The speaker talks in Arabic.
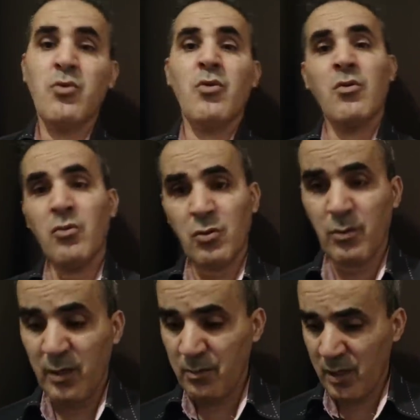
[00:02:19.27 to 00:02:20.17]
دوك نقول
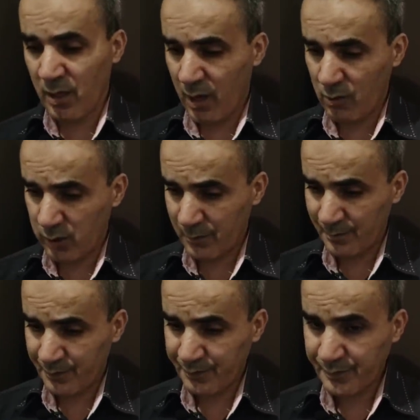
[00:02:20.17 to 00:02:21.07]
لكم لماذا خاوتي
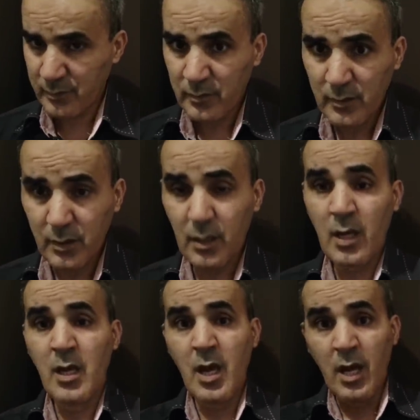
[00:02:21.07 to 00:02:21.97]

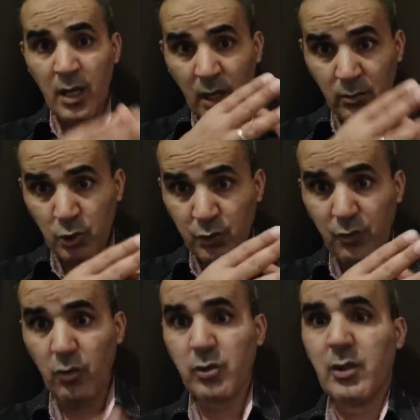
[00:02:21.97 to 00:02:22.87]
راكم
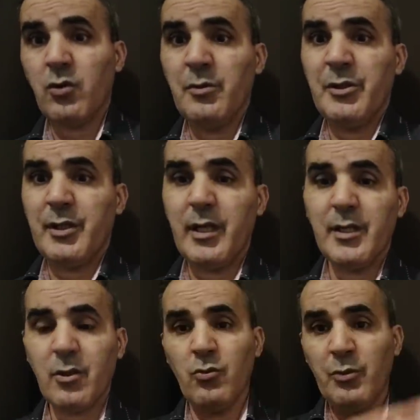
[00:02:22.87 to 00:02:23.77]
تشوفوا خوتي الكومونيكي هذا